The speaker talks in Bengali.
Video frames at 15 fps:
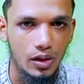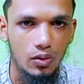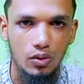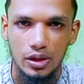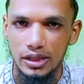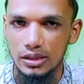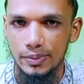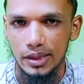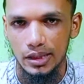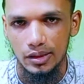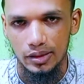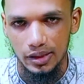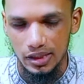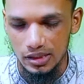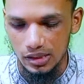করাই যাবে না
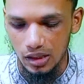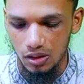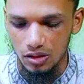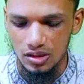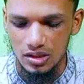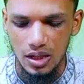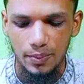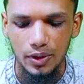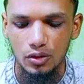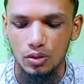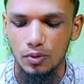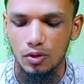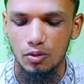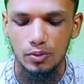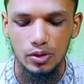ঠিক আছে কারণ ইসলামিক
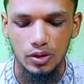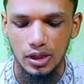তদবির অবৈধ